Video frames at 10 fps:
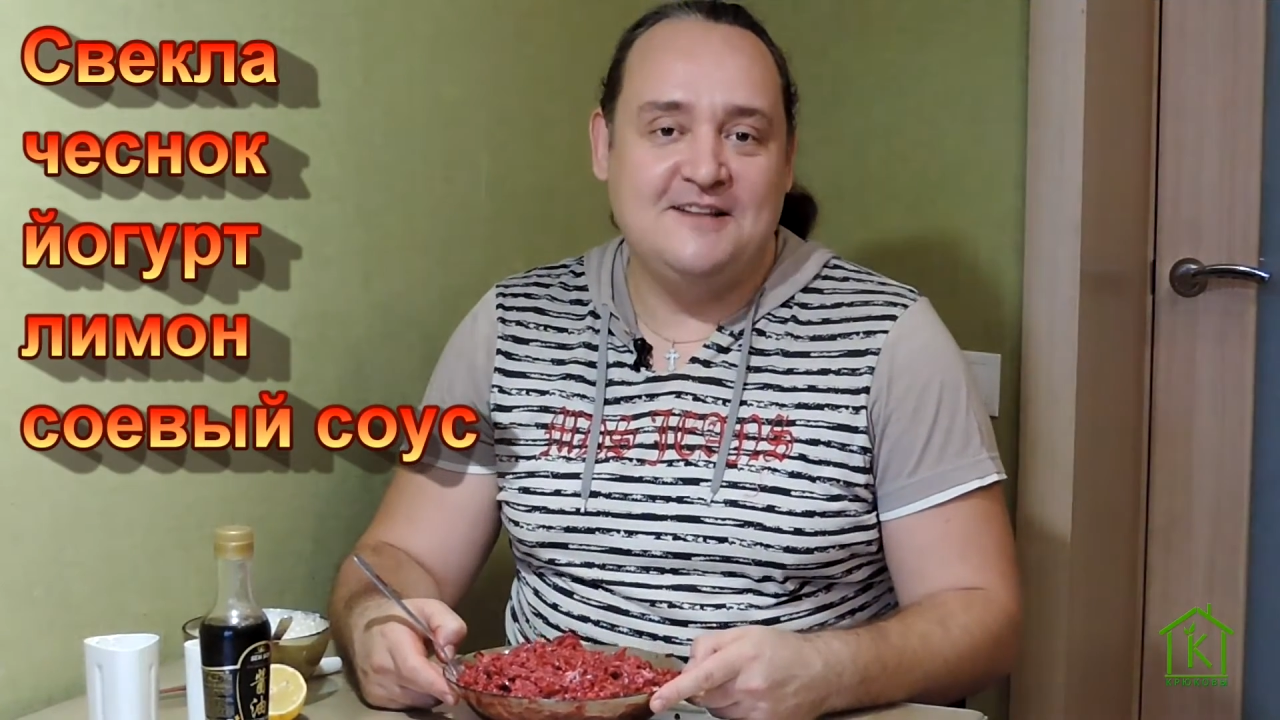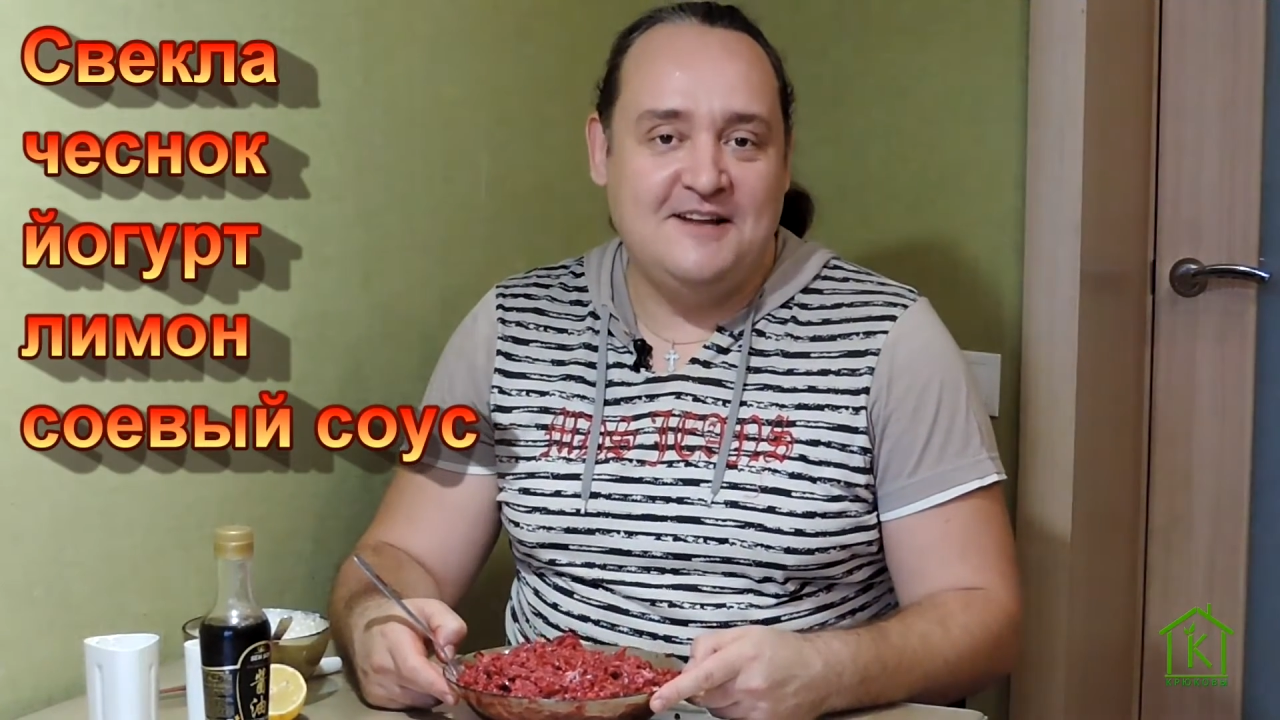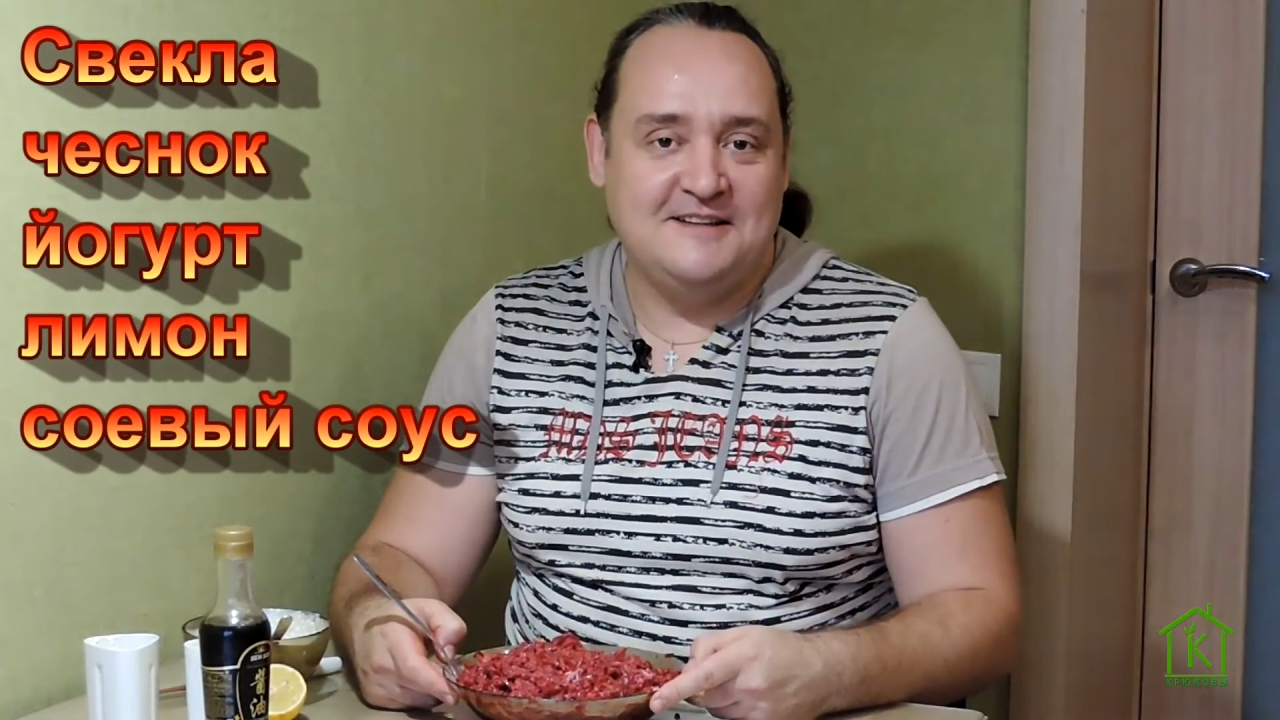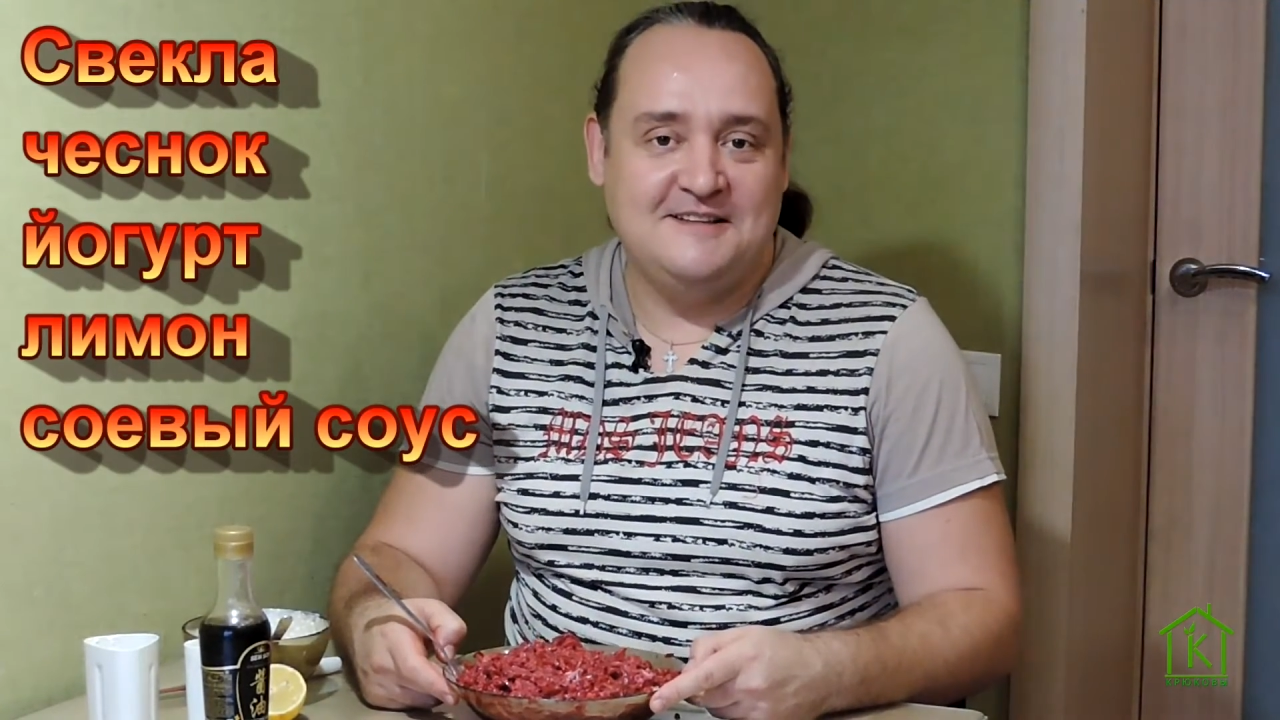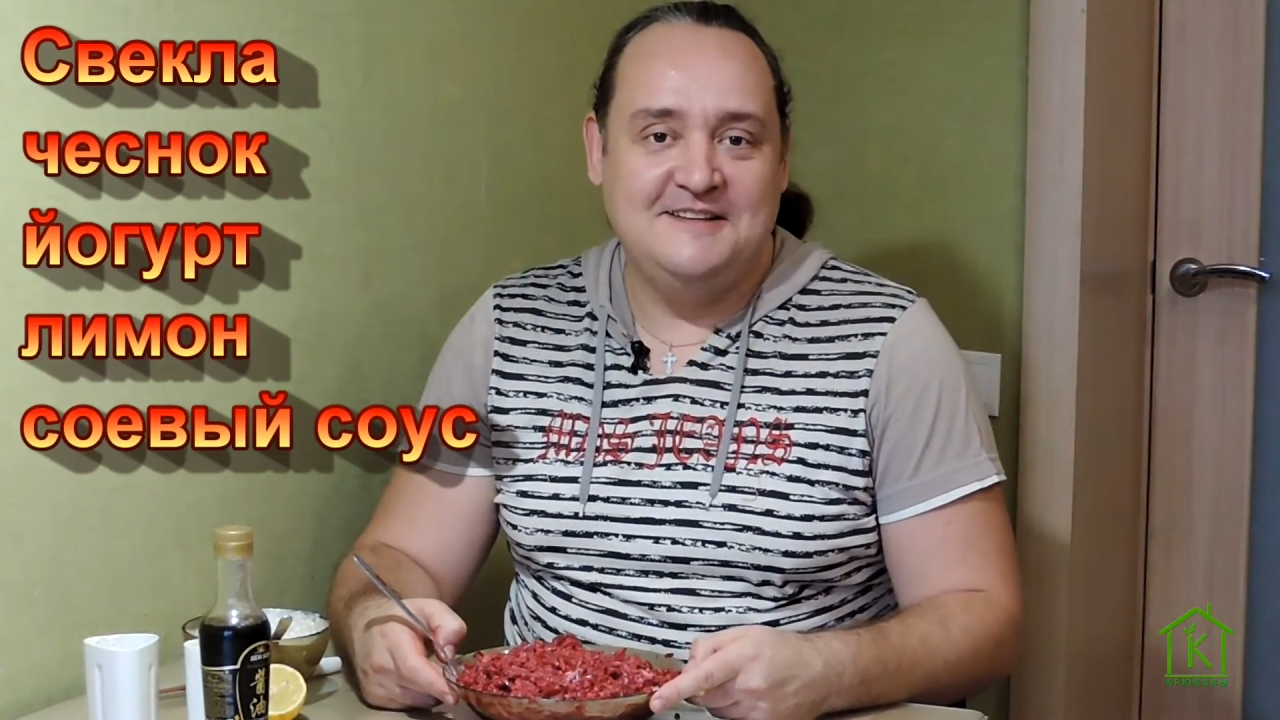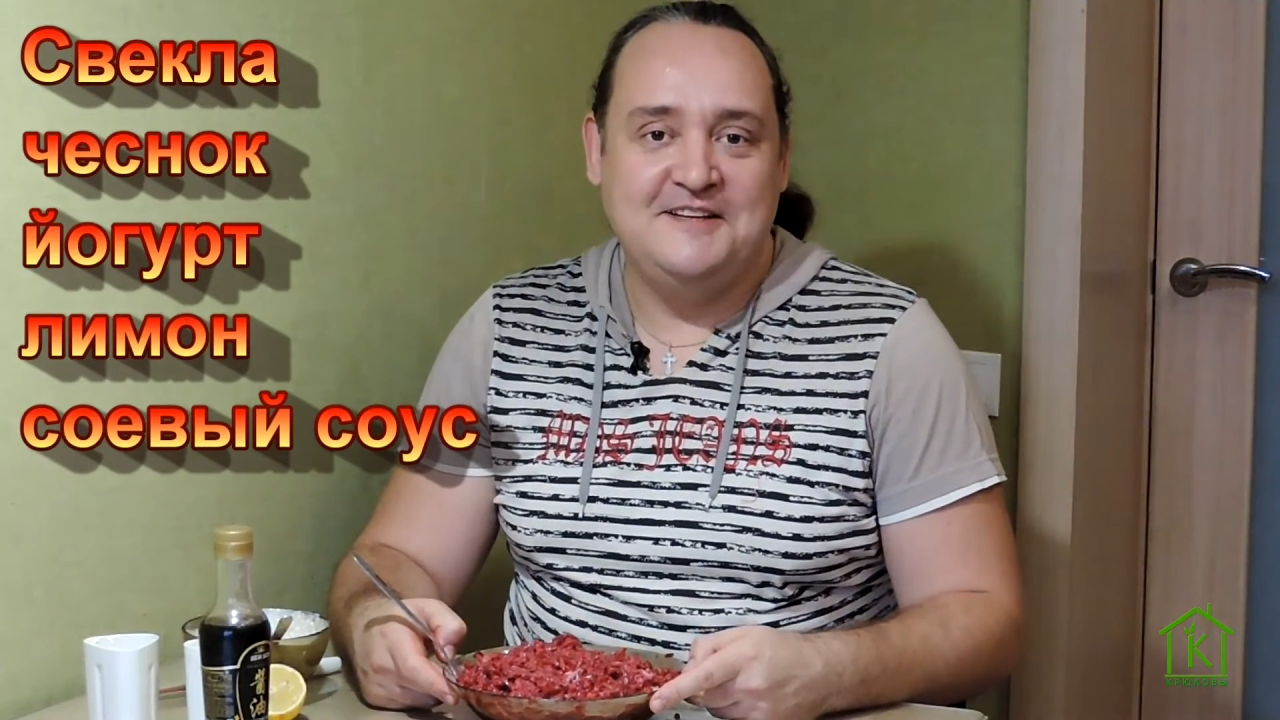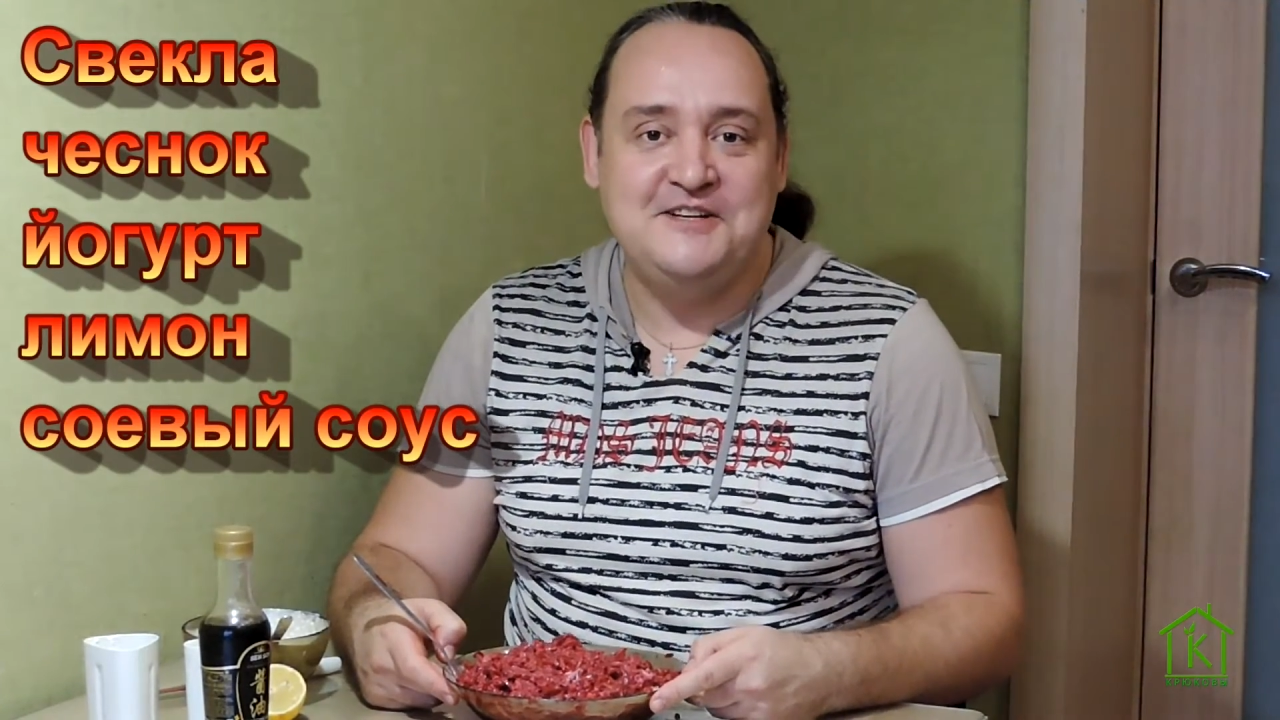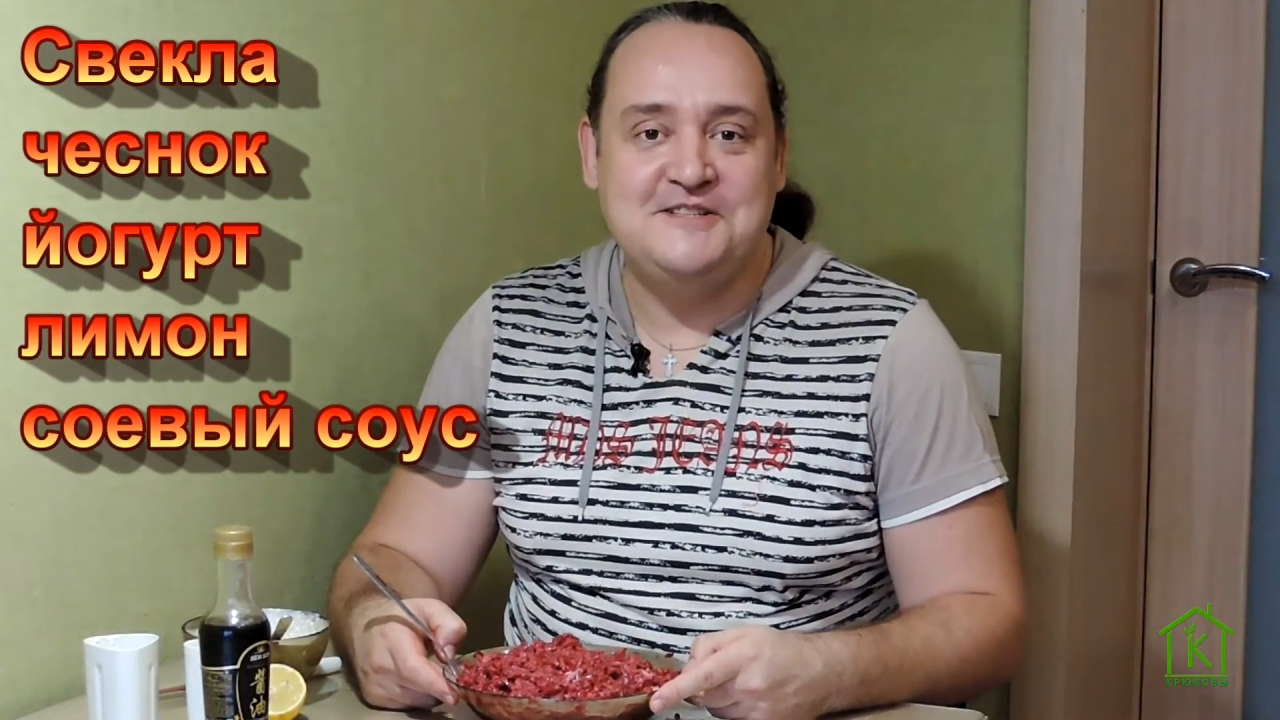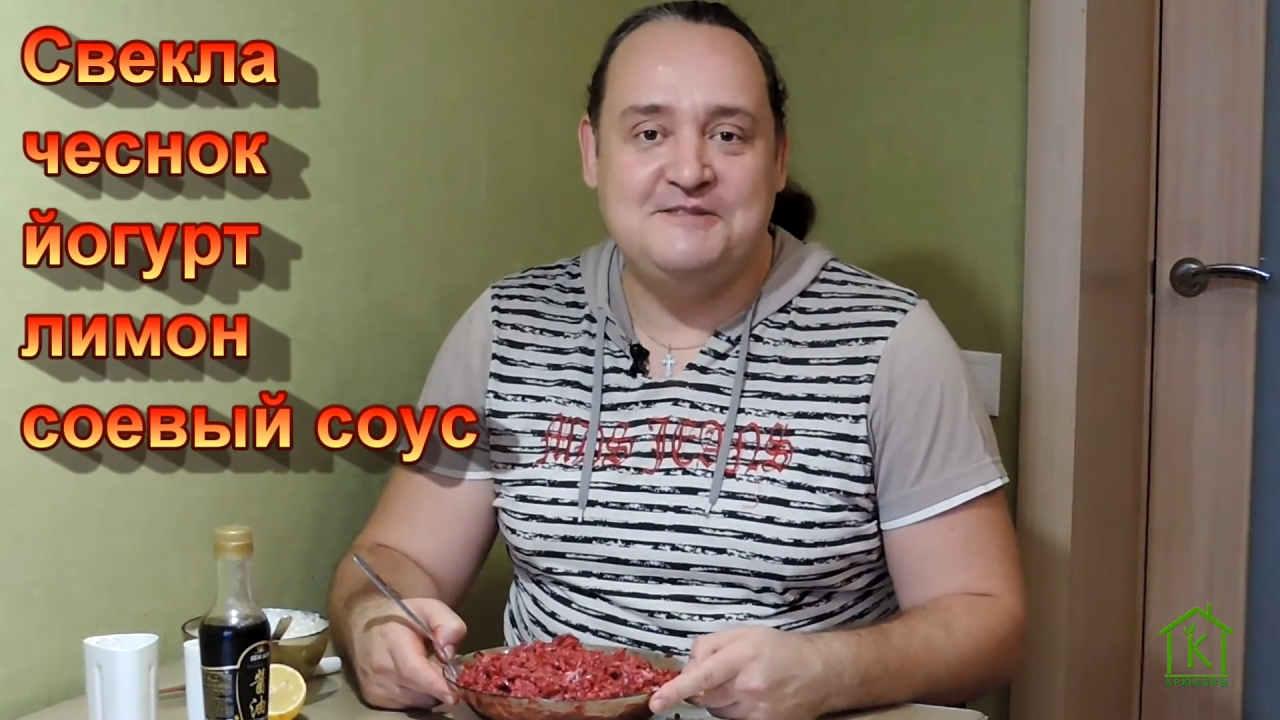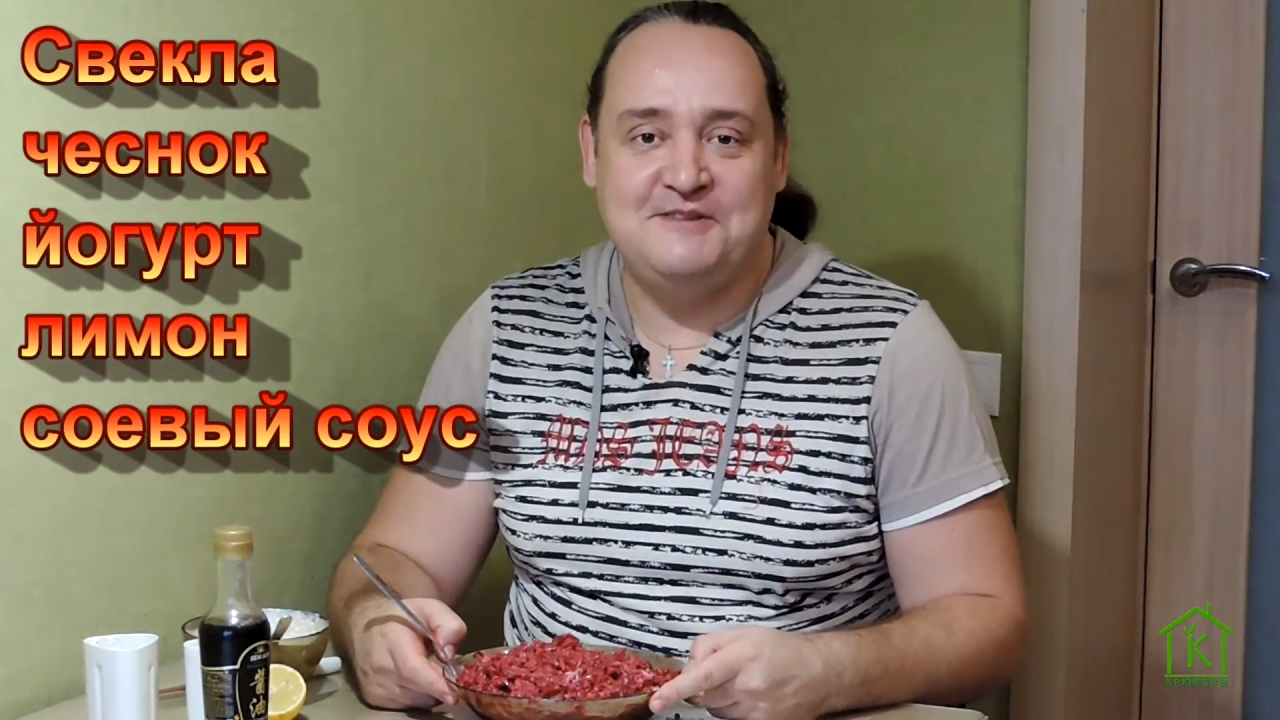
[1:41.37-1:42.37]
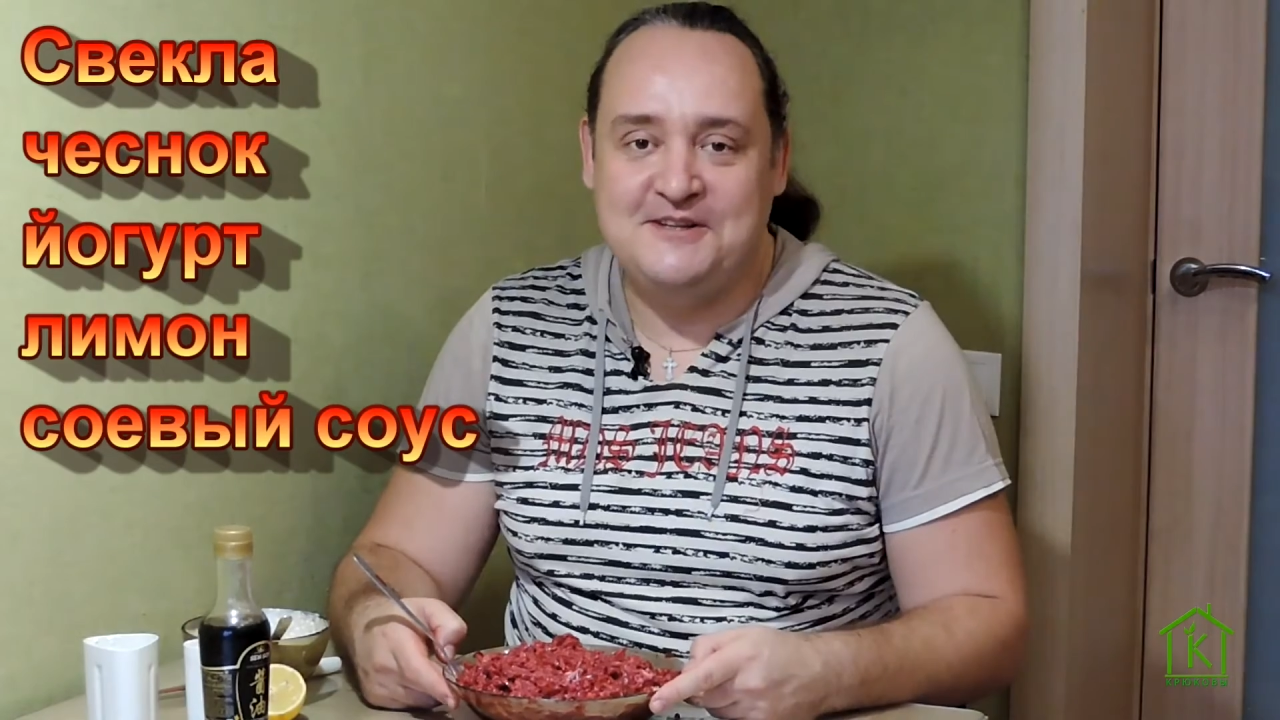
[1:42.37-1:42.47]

салат из